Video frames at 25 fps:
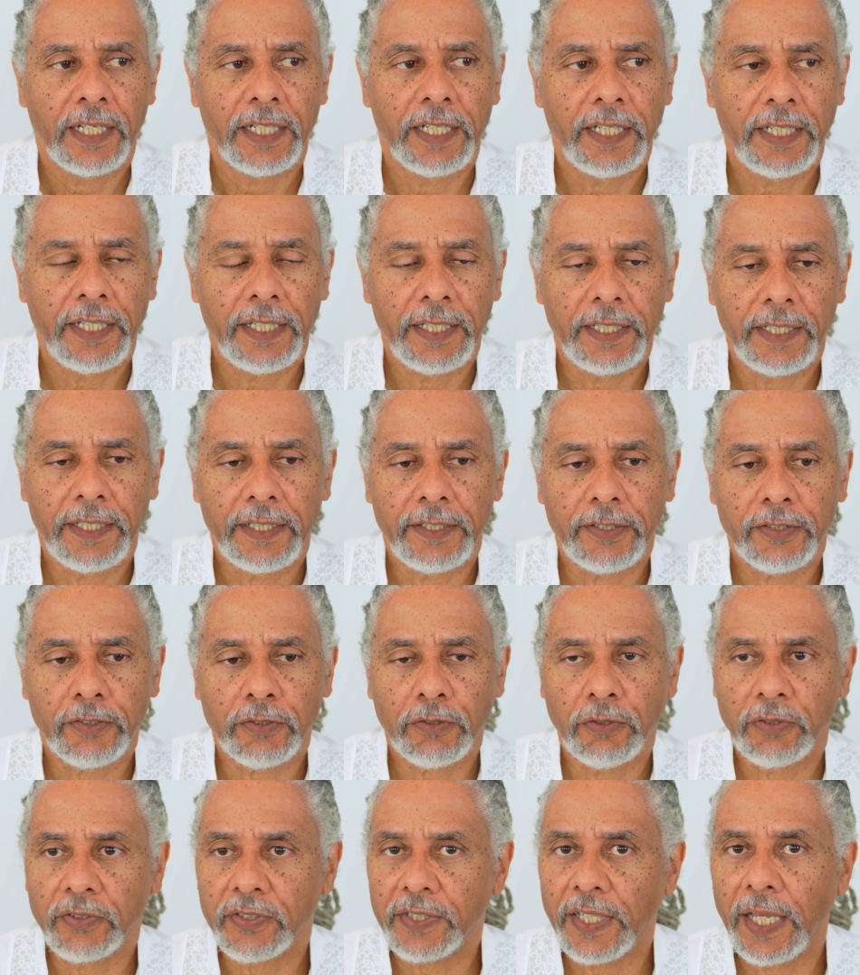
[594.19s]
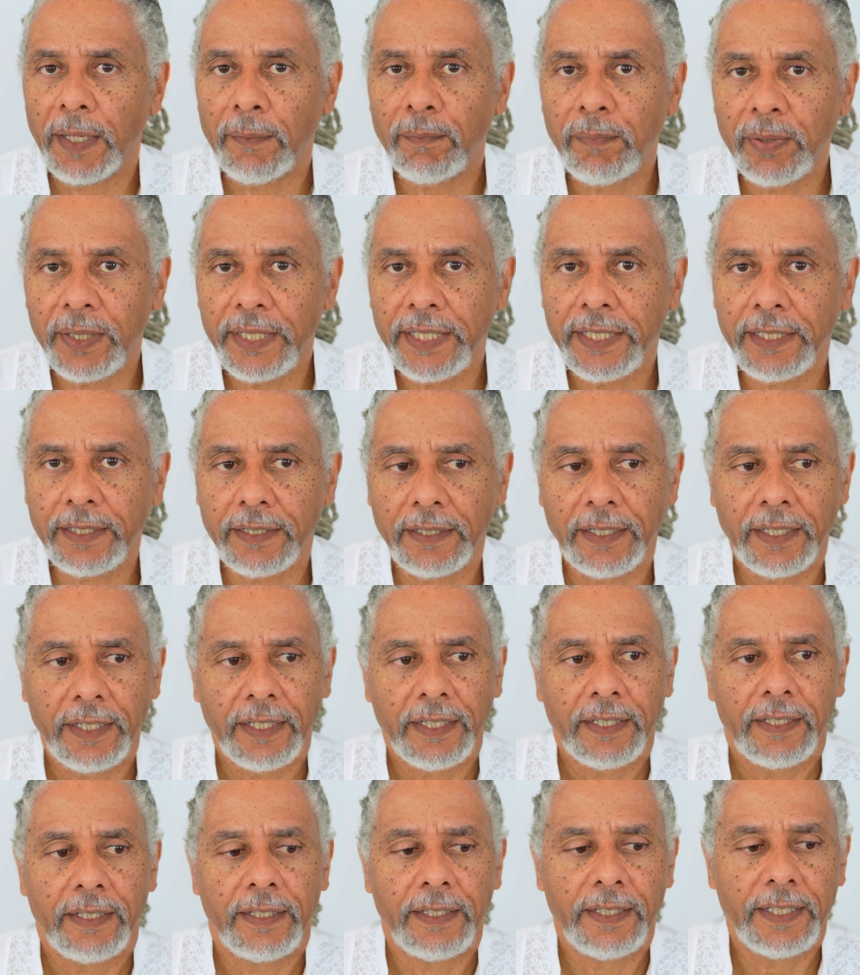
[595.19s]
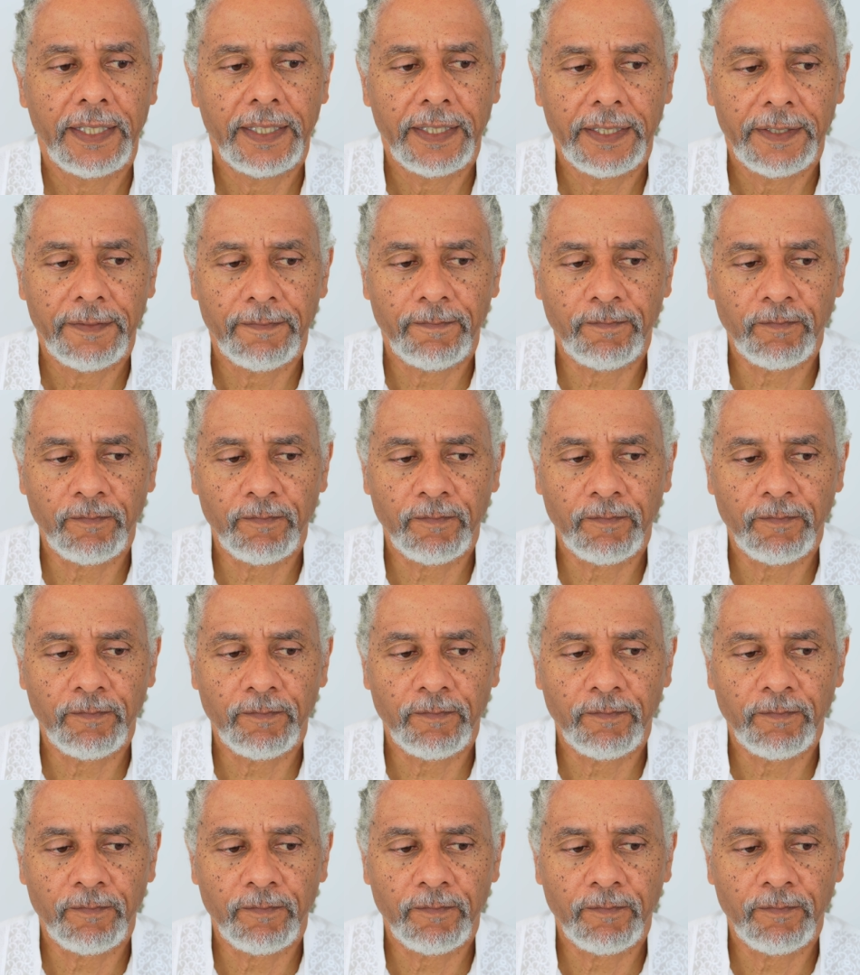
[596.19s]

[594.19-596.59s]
ce que ça implique, les,